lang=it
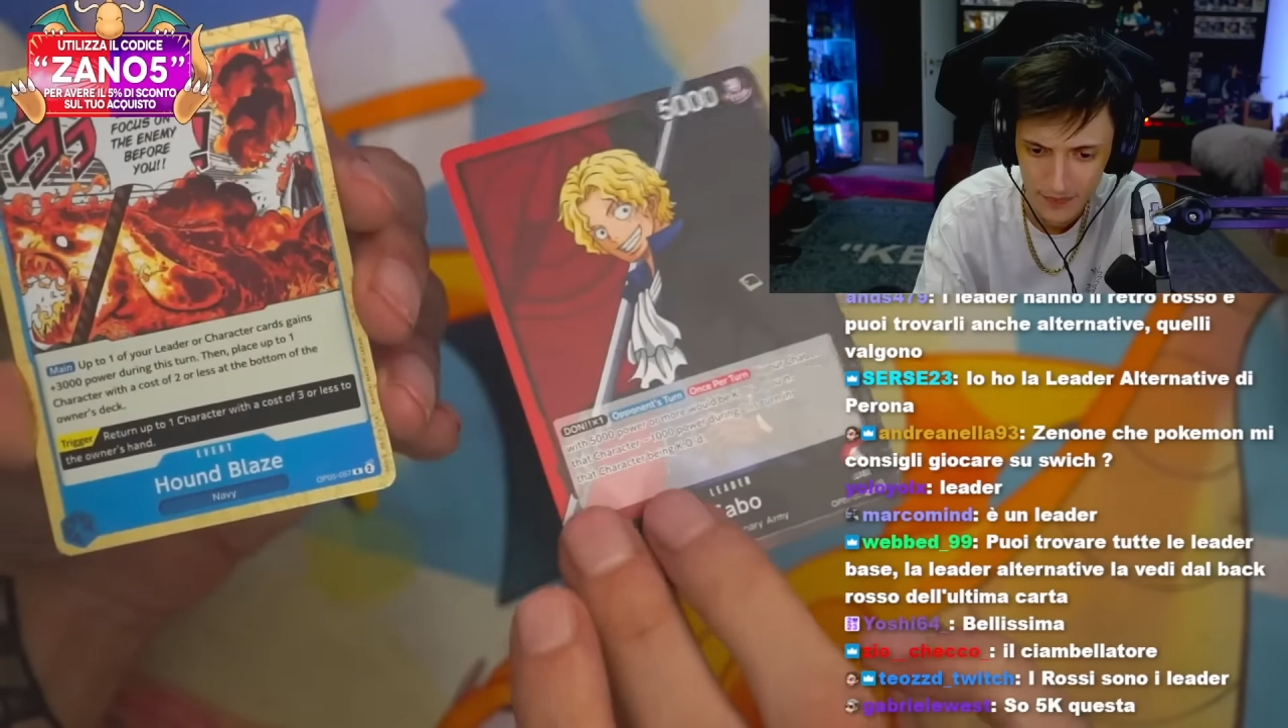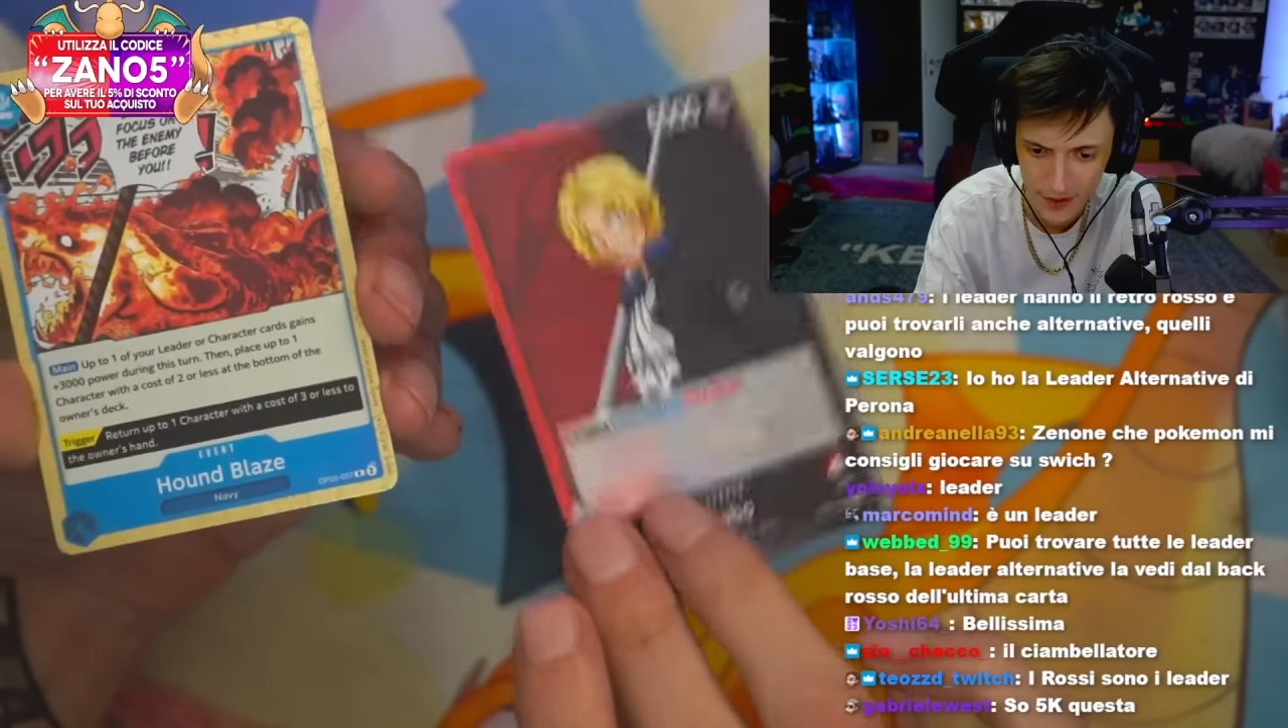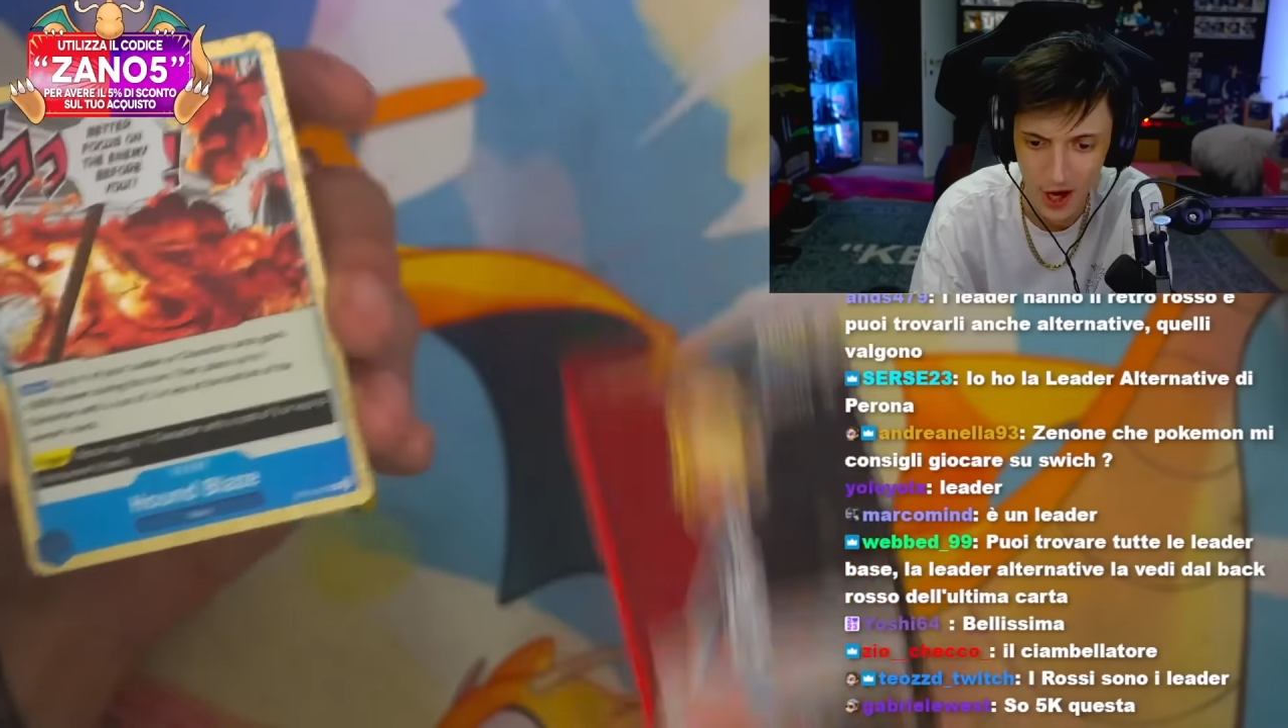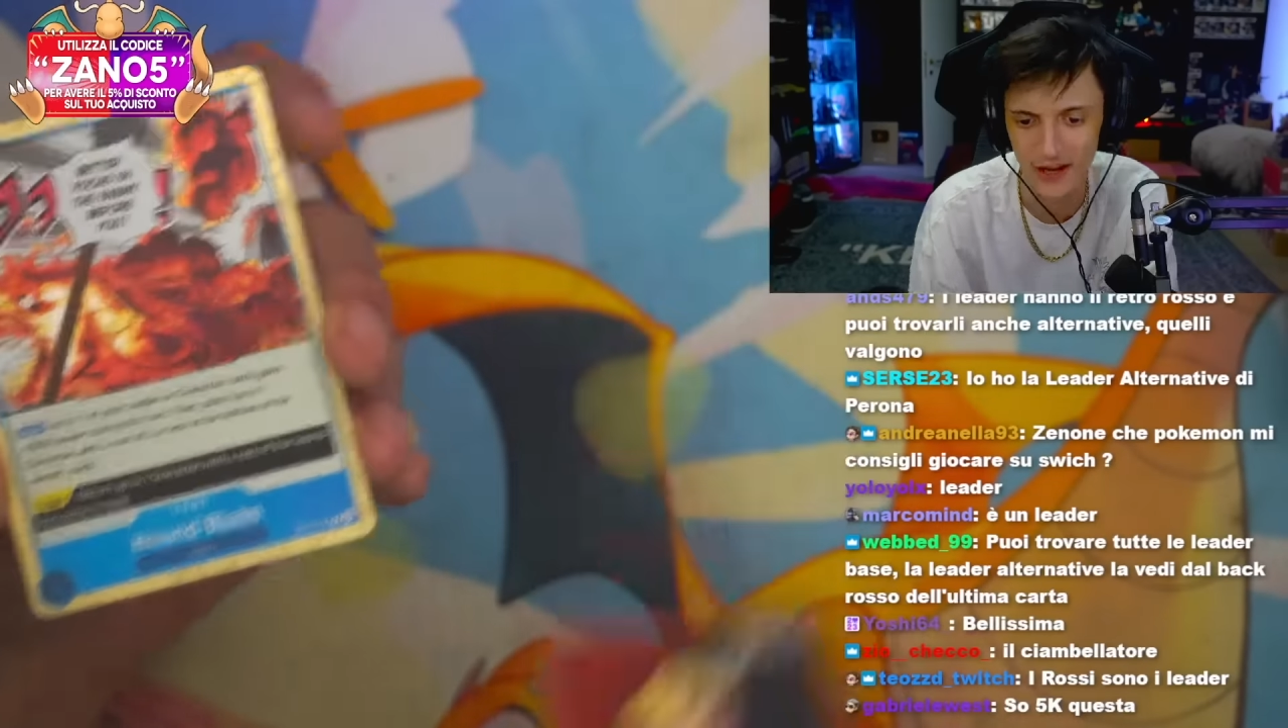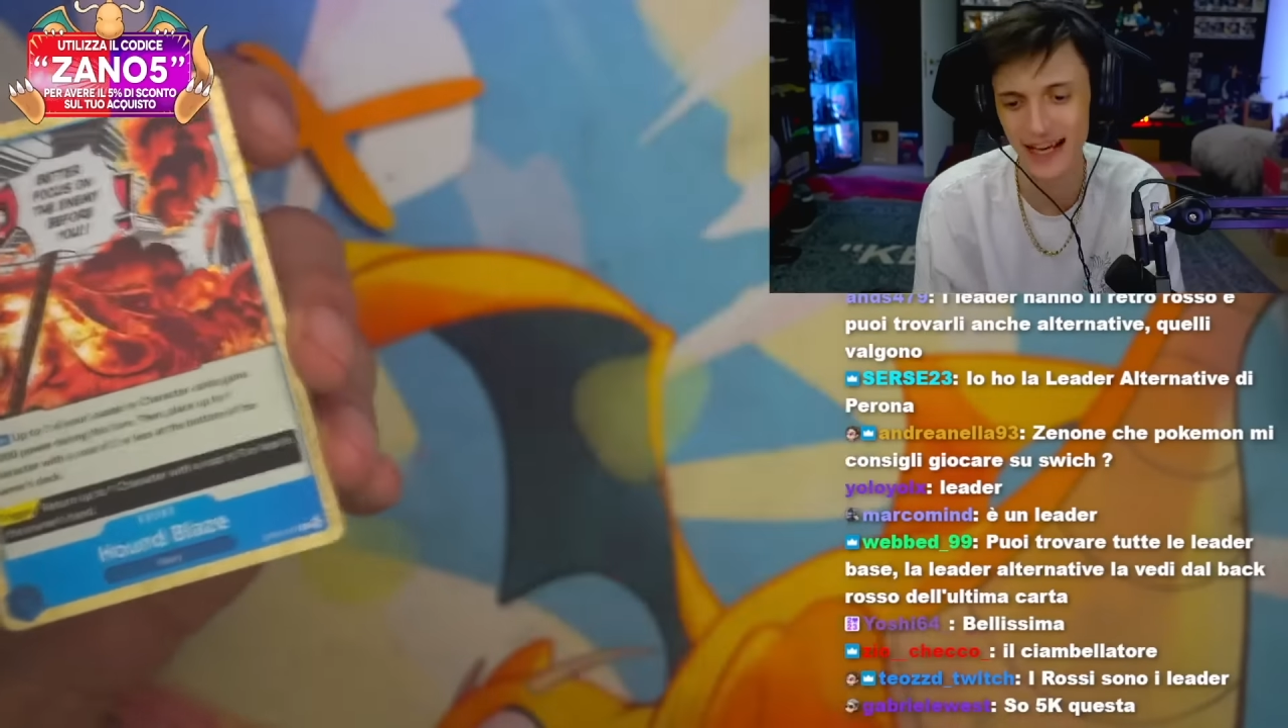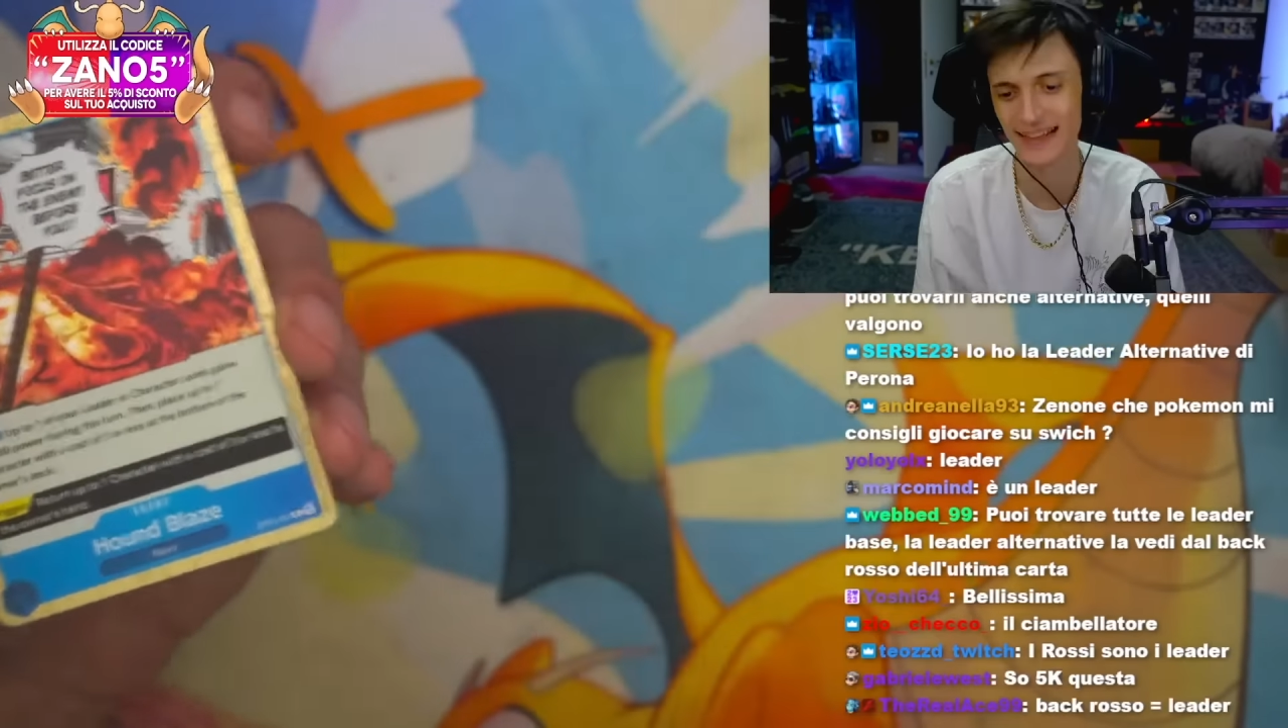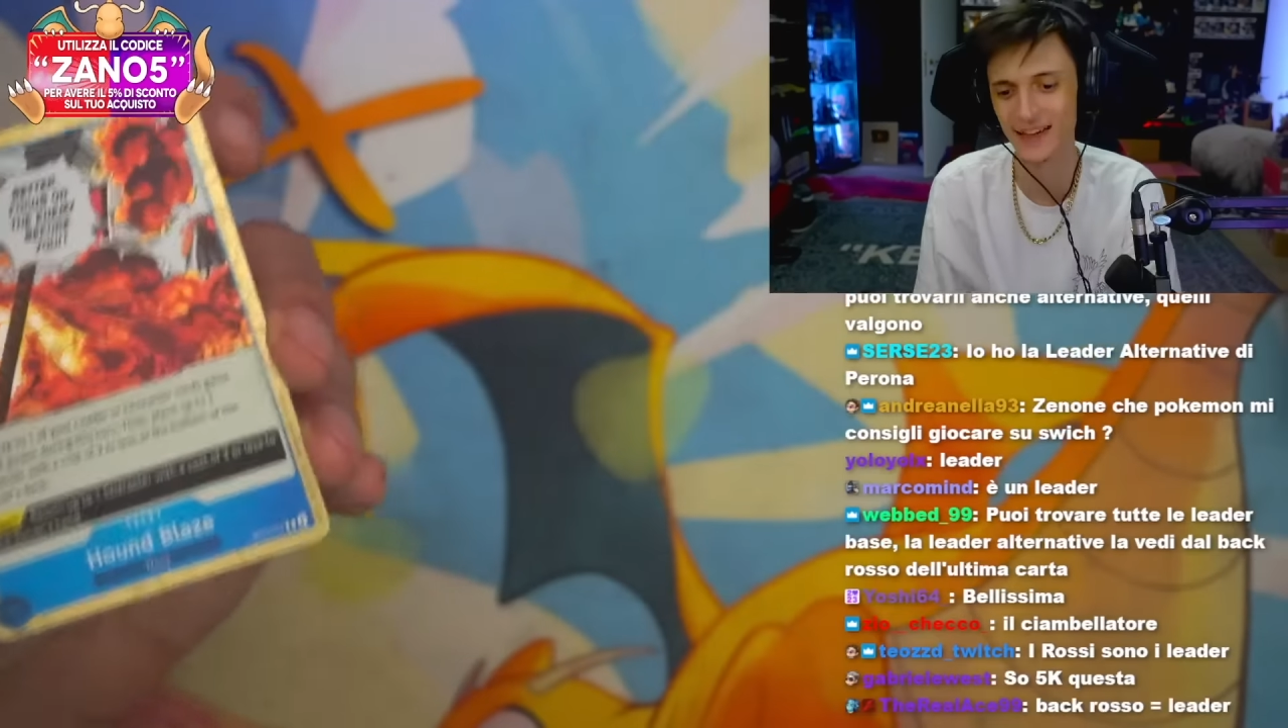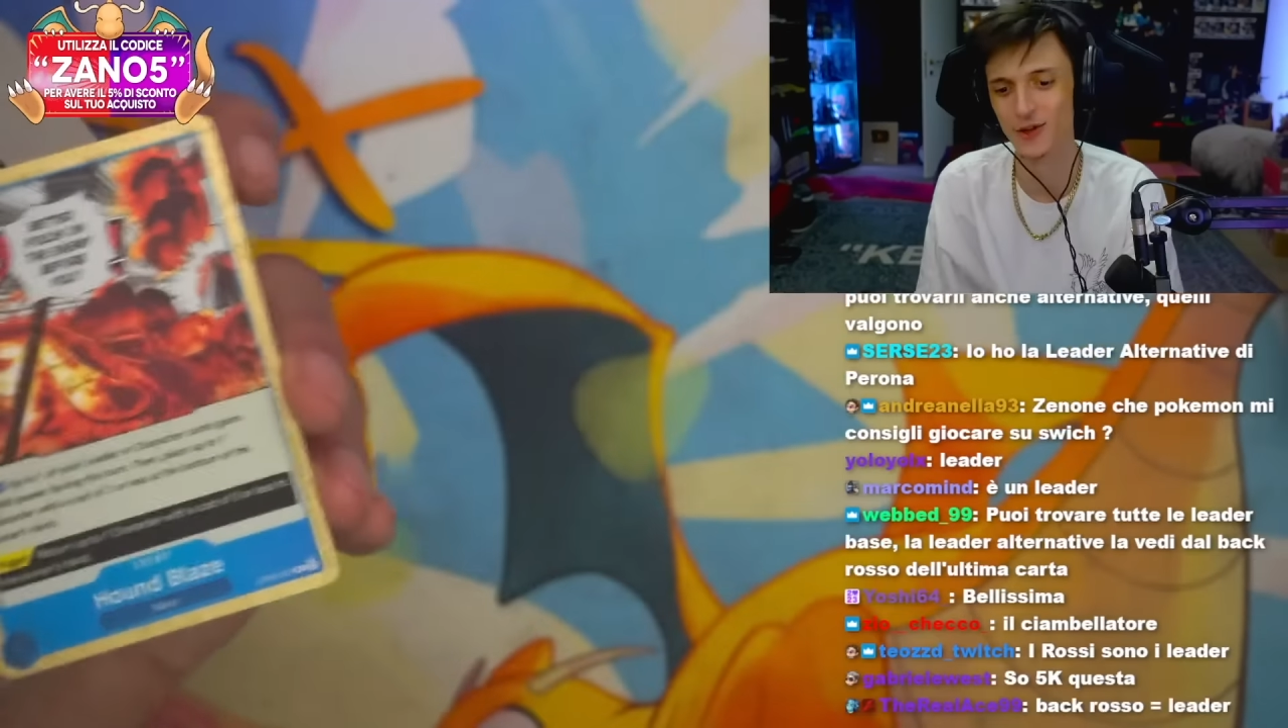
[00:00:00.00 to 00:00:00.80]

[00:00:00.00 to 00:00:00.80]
No, raga, dai, non